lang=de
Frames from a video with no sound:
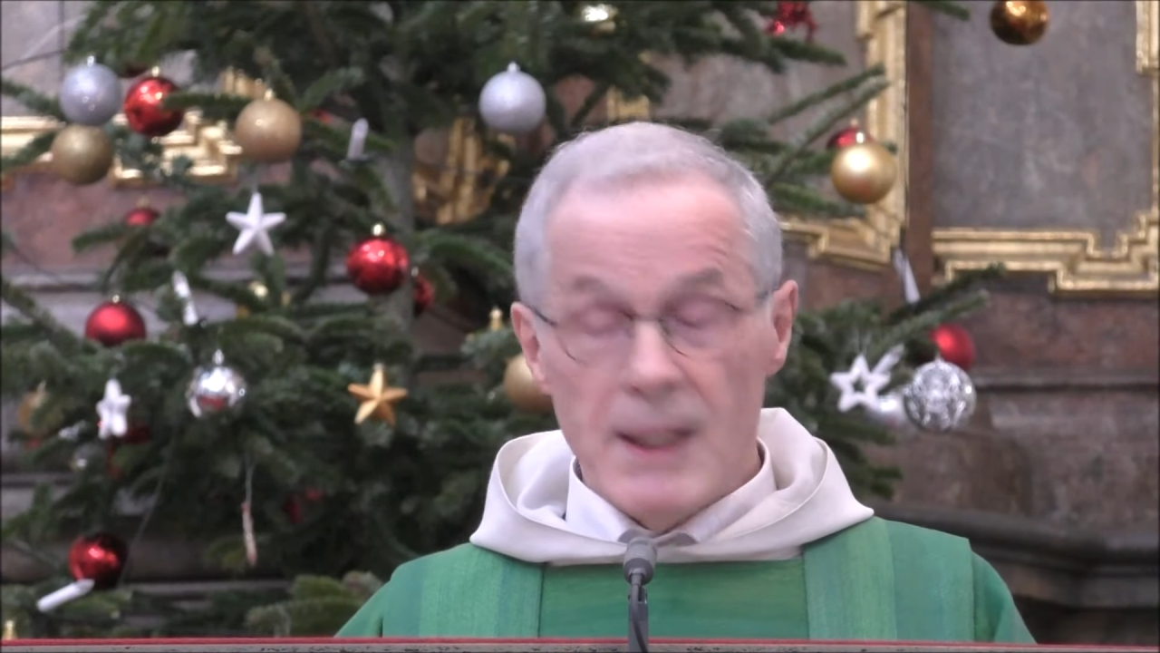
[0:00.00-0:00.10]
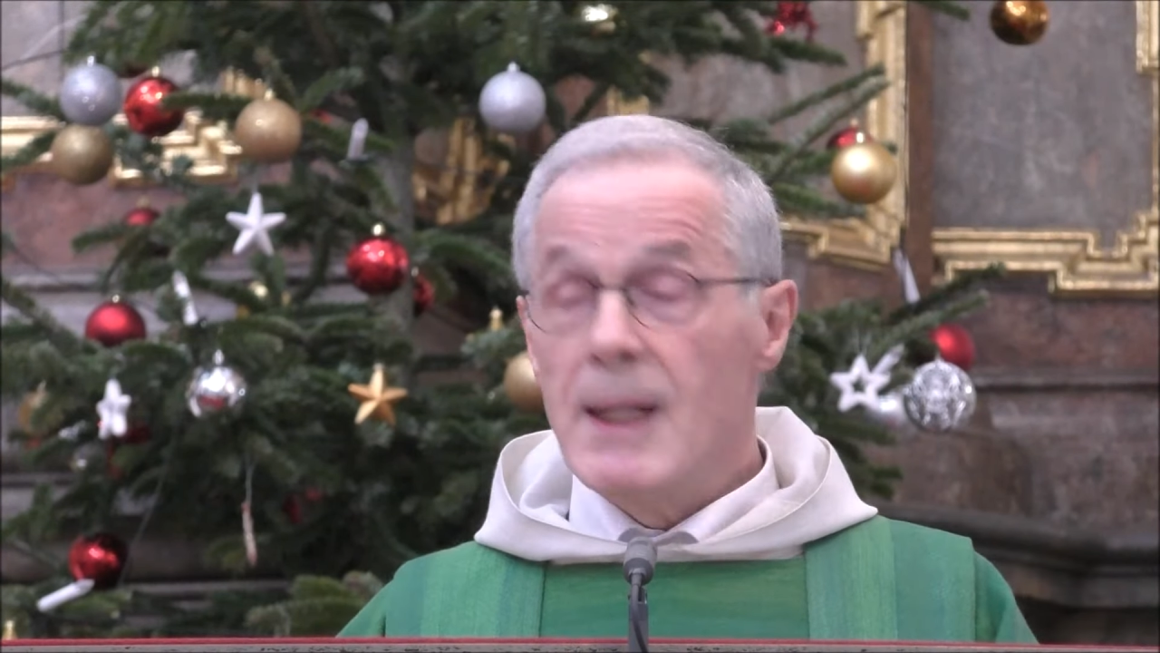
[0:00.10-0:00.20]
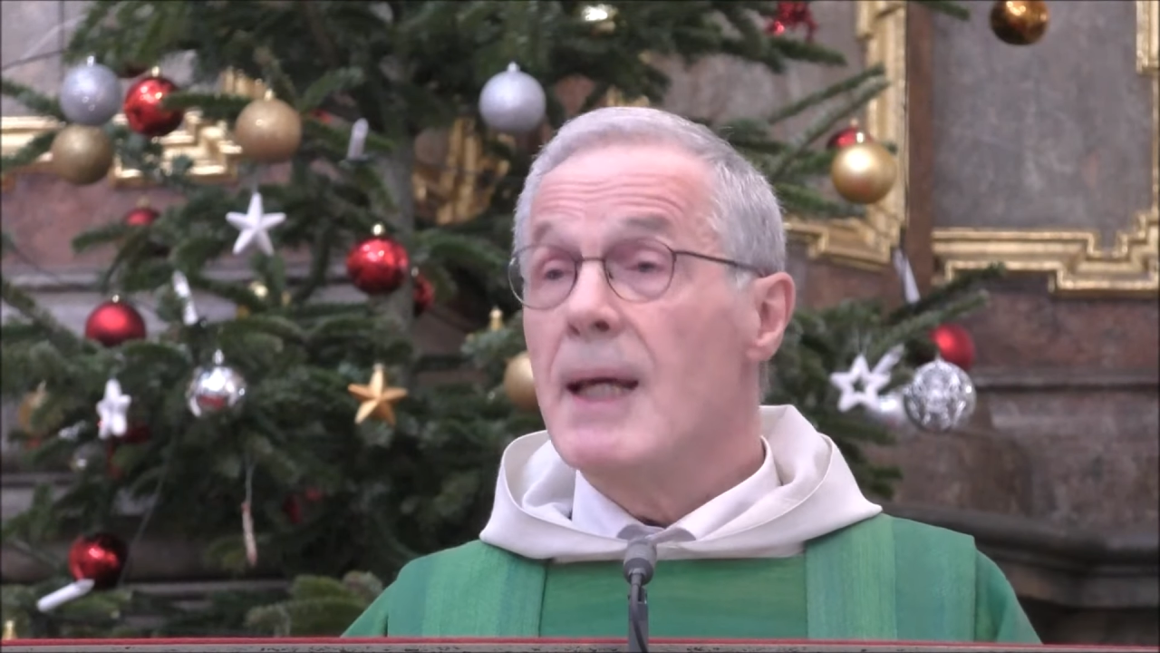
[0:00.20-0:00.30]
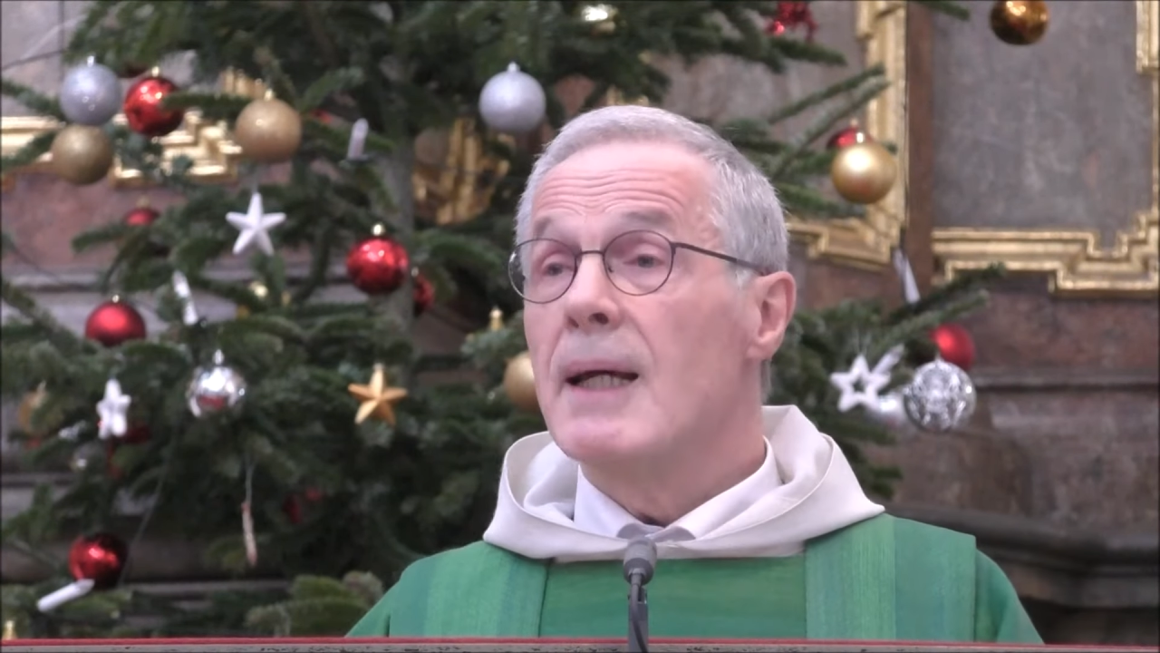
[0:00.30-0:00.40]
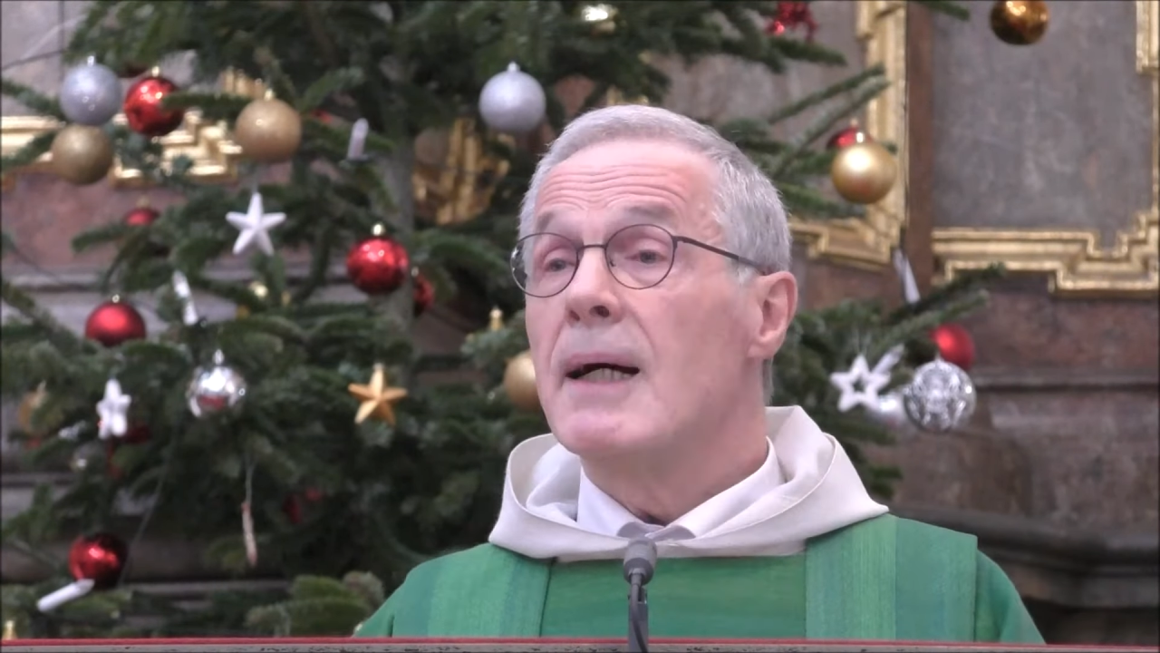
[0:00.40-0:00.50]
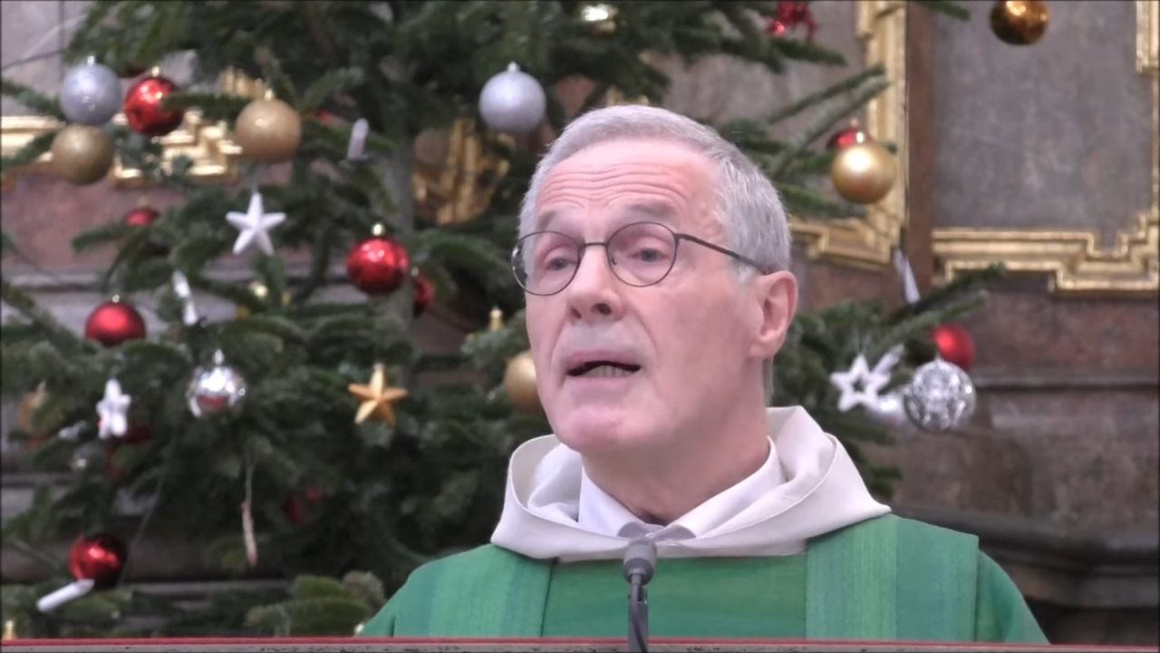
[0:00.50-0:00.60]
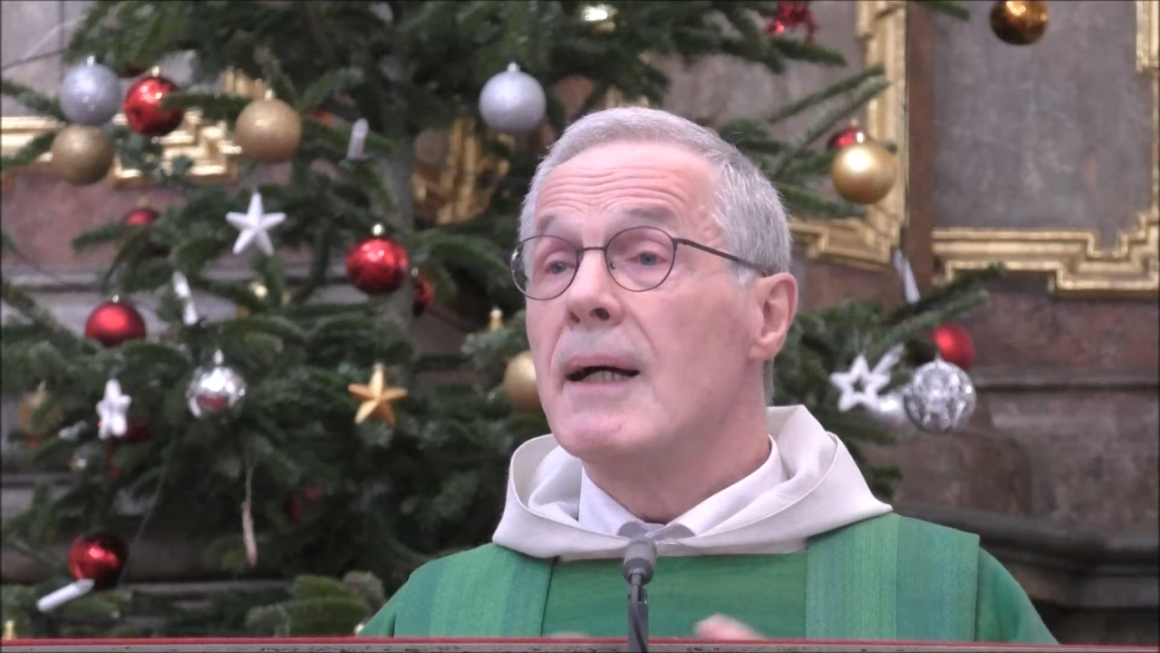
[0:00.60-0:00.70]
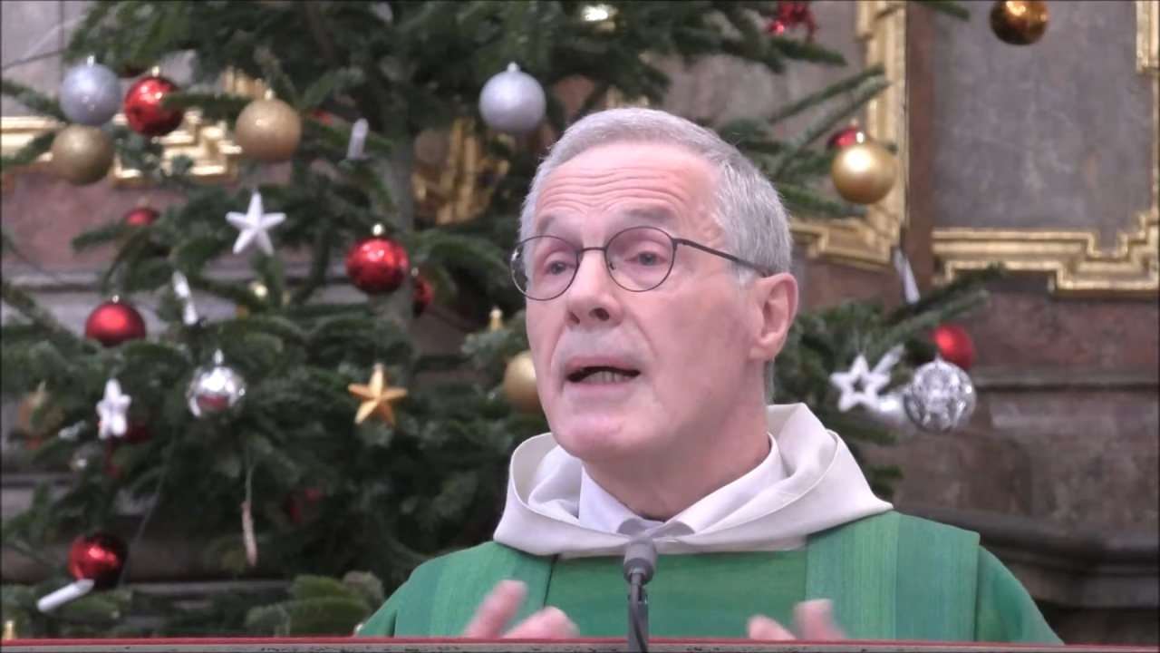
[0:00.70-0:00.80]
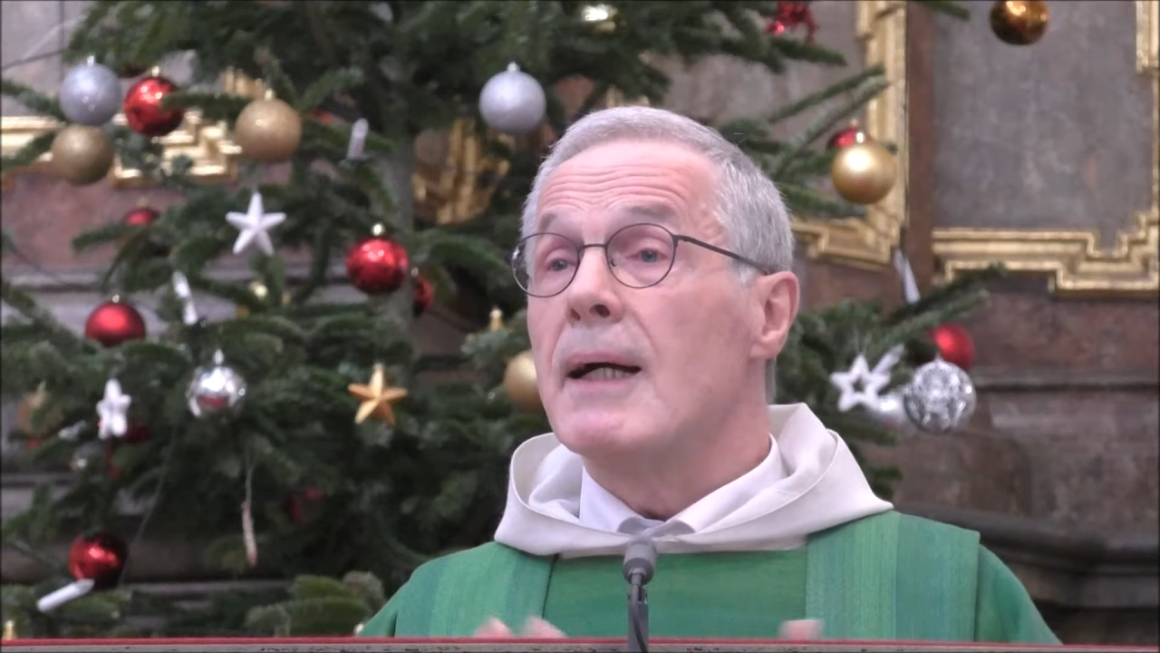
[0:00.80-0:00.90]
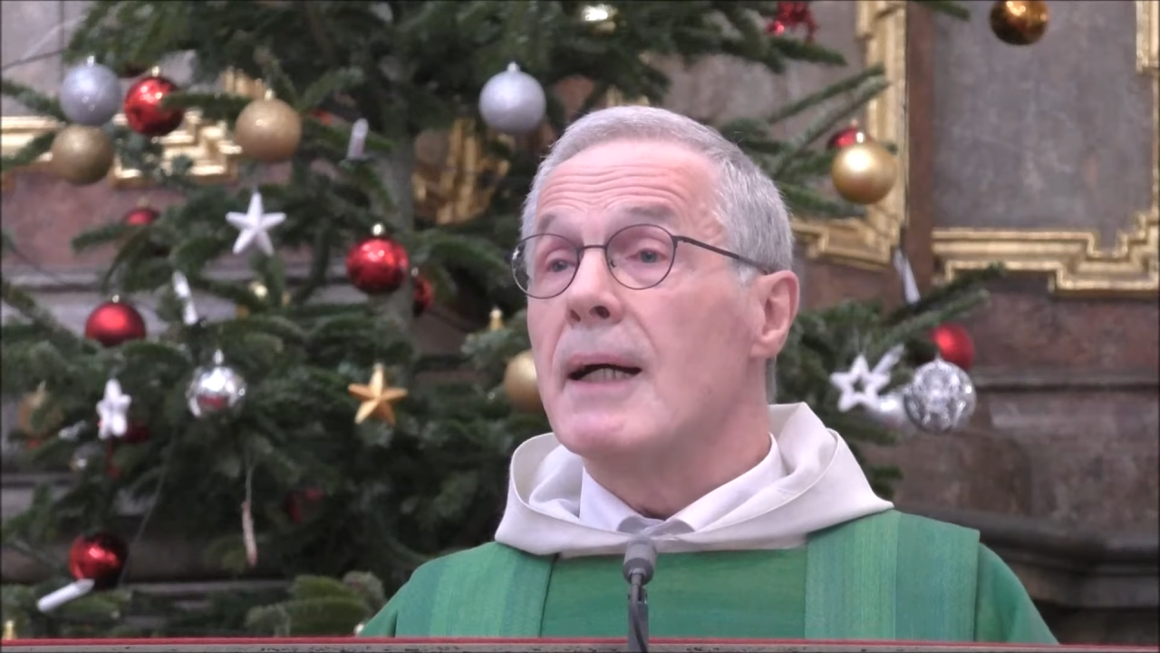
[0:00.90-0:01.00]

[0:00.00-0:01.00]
wenn er